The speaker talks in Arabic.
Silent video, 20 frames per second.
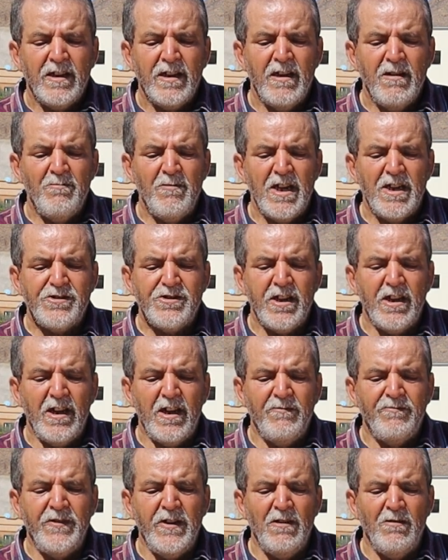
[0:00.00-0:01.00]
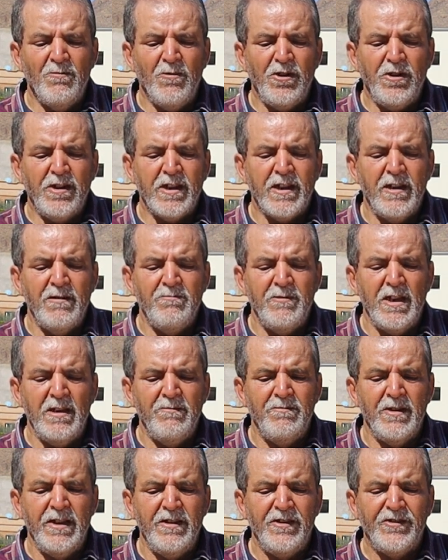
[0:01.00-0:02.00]
كما جاء في المحكم
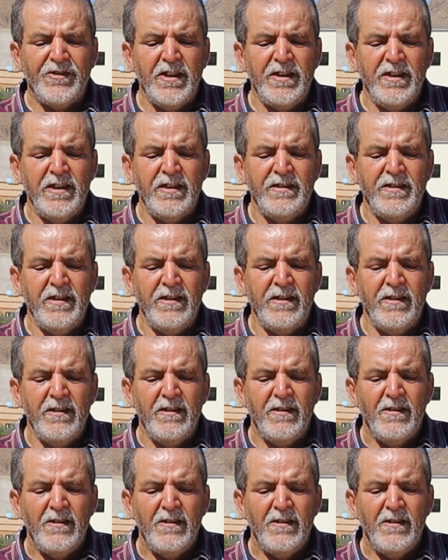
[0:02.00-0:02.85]
لابن سيده